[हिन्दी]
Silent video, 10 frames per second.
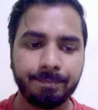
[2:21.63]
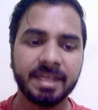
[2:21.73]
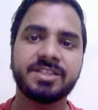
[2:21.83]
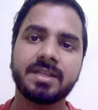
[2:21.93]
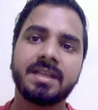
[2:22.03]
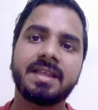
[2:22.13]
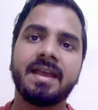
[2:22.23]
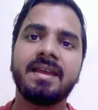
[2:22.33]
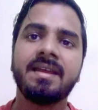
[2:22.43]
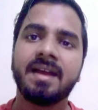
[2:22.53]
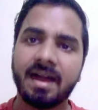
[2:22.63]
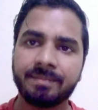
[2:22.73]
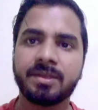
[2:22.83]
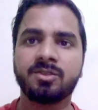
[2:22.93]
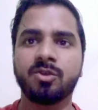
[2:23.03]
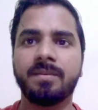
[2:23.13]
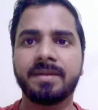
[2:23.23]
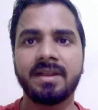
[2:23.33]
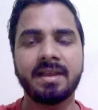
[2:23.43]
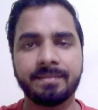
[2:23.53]
बेस्ट रहता है आपके जॉब
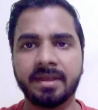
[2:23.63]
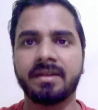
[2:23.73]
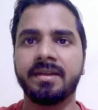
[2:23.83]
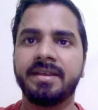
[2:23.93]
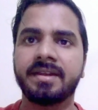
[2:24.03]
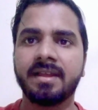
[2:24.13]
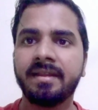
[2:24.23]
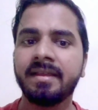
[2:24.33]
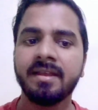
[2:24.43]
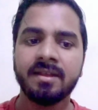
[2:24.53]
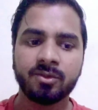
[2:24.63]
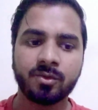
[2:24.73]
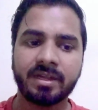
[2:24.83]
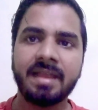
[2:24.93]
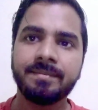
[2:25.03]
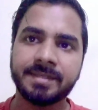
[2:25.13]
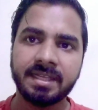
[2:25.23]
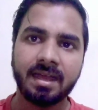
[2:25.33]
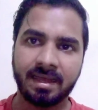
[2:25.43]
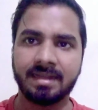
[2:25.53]
के लिए आपके करियर के लिए तो टाइम
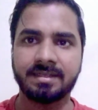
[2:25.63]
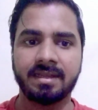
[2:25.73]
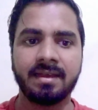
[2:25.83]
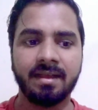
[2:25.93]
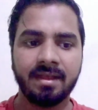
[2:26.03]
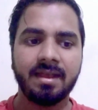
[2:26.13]
से आना जाना